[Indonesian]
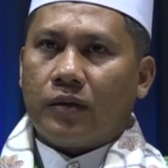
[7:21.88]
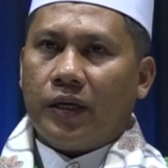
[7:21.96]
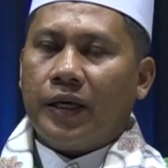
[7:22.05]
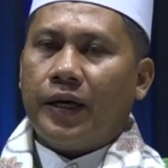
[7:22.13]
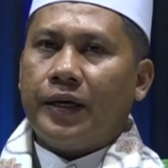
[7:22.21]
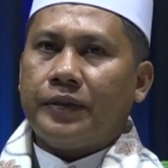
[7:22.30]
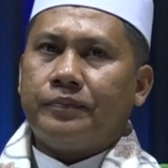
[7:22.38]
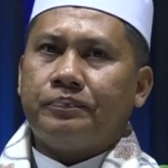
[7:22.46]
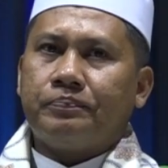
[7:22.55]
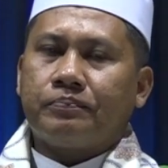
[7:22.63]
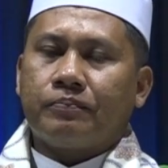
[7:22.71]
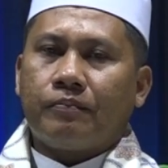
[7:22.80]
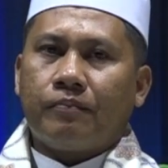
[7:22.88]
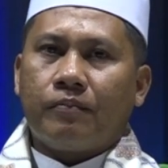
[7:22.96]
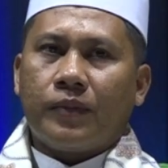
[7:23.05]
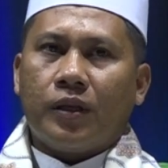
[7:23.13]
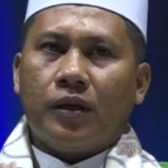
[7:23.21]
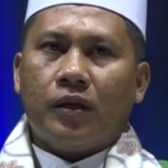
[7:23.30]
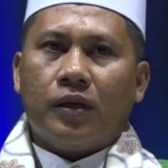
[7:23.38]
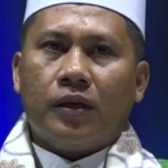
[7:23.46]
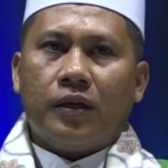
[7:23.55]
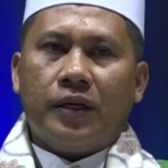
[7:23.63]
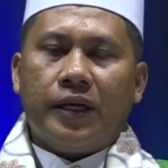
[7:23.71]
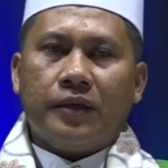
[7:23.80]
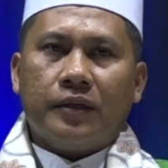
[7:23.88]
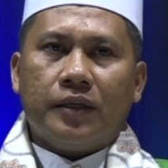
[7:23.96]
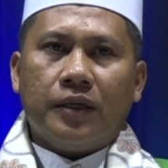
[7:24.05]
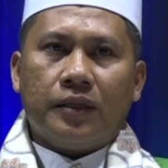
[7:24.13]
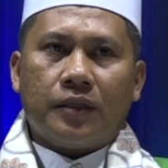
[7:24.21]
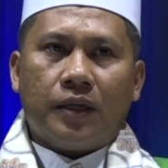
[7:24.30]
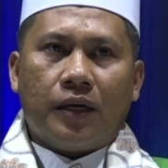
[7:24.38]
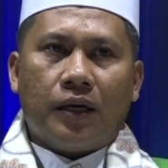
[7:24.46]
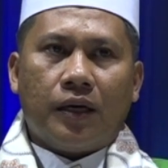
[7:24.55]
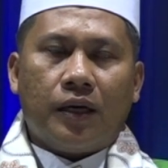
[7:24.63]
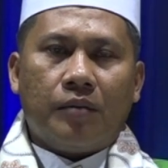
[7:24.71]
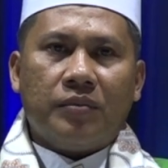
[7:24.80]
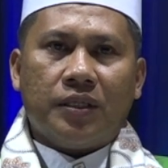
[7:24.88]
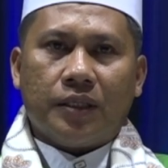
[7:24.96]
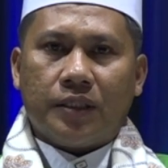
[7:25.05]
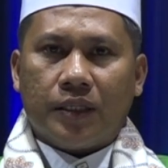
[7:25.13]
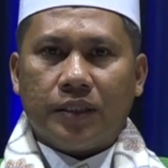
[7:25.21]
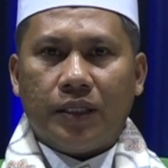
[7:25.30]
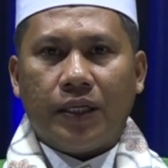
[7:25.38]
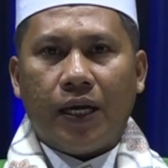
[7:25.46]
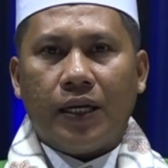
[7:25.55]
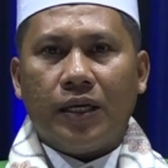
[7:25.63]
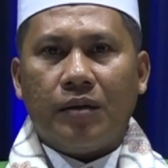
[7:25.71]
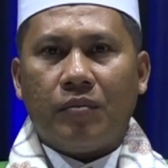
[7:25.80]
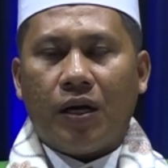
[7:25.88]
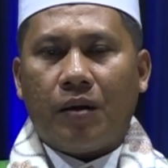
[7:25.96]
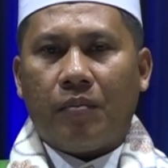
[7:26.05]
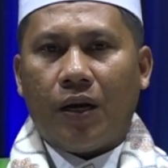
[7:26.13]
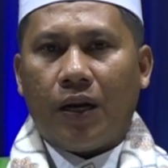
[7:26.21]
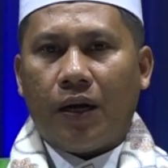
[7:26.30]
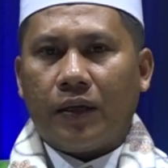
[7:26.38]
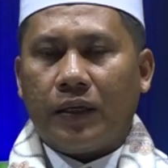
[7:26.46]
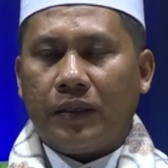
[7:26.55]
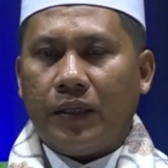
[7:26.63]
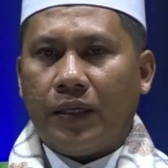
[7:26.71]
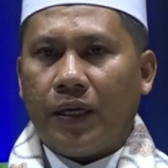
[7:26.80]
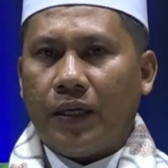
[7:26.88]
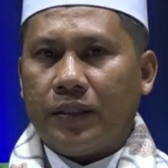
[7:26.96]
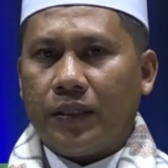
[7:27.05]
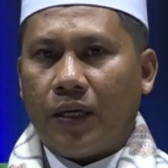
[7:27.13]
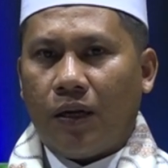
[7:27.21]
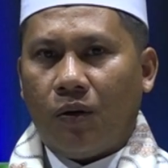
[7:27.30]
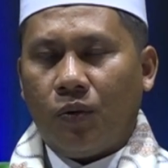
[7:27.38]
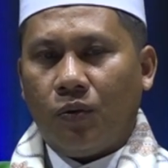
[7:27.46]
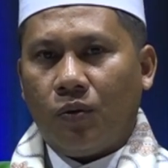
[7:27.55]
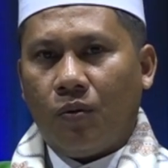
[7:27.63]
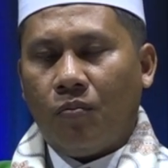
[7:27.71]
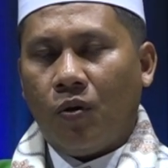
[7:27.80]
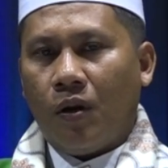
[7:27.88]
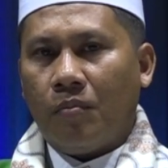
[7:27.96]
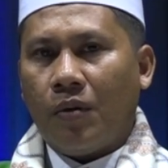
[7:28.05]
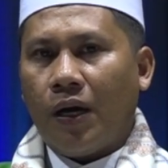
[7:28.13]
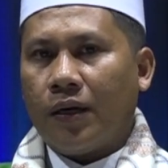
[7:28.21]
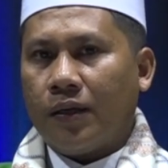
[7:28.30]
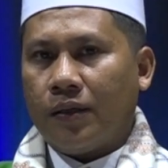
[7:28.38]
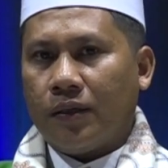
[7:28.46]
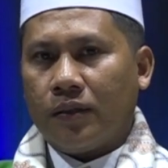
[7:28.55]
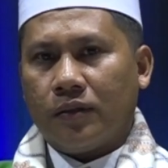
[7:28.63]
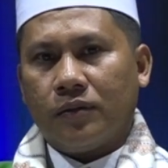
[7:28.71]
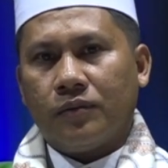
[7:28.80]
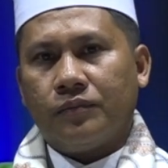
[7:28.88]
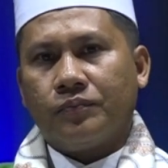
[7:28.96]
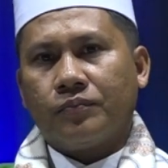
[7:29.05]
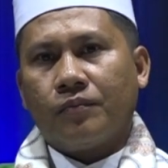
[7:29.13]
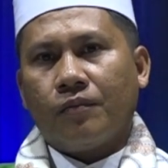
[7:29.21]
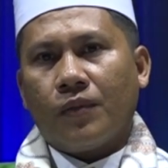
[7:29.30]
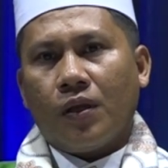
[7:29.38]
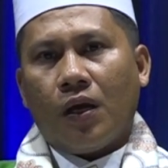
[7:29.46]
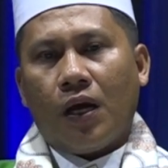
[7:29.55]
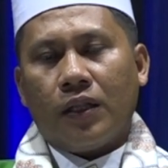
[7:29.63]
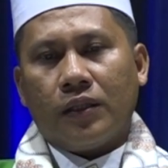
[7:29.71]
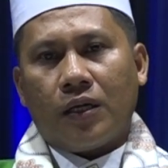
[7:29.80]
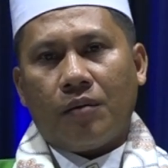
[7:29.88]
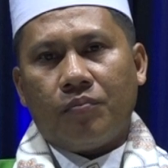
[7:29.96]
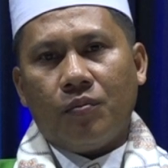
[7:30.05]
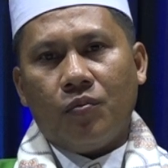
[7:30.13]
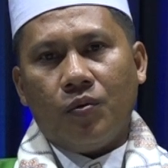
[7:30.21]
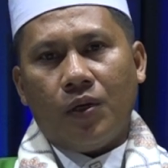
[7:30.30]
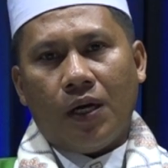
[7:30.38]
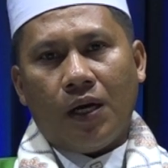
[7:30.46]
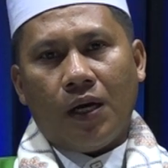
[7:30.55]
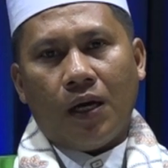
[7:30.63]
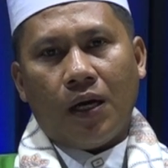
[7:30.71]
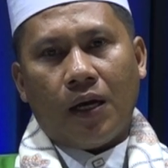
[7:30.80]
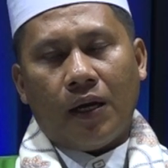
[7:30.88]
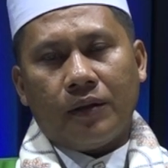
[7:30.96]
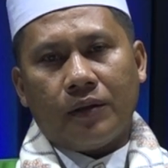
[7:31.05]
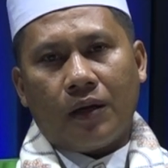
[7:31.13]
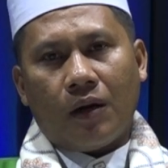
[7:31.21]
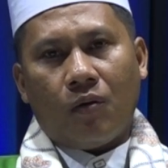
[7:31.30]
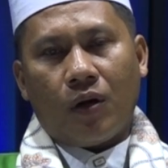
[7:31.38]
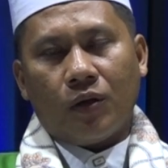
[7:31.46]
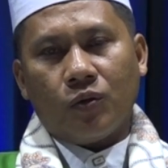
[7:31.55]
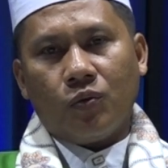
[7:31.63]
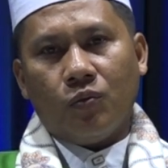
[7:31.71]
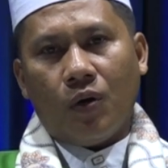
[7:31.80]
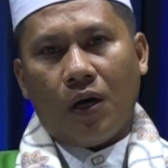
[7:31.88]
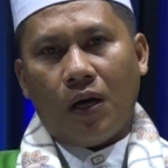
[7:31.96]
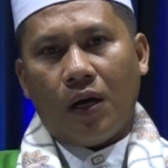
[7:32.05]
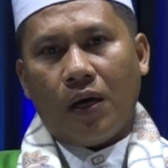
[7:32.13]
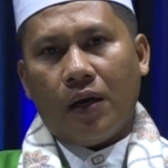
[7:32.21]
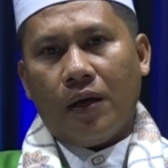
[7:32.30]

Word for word: lihat dan kita bisa saksikan di mana-mana ketika acara nonton bola bareng, antara pemuda, antara orang tua,